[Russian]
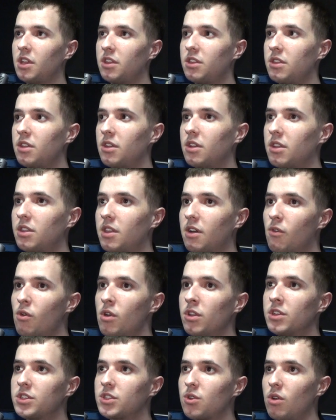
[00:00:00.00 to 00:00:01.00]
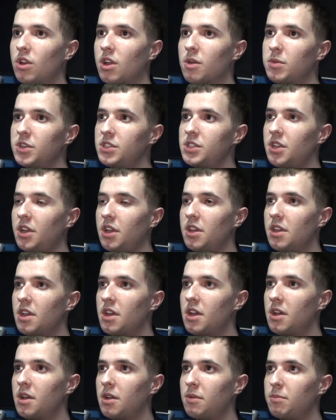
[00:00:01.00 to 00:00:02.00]
от э, того, насколько быстро
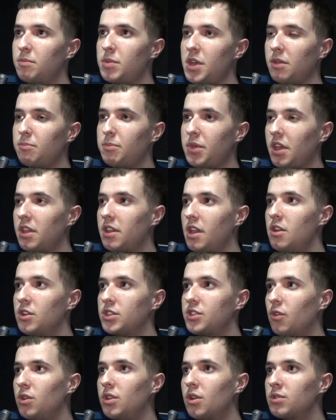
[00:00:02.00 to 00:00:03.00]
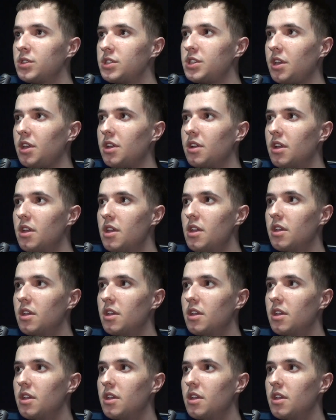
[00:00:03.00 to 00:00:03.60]
я преодолею свой даунстрик.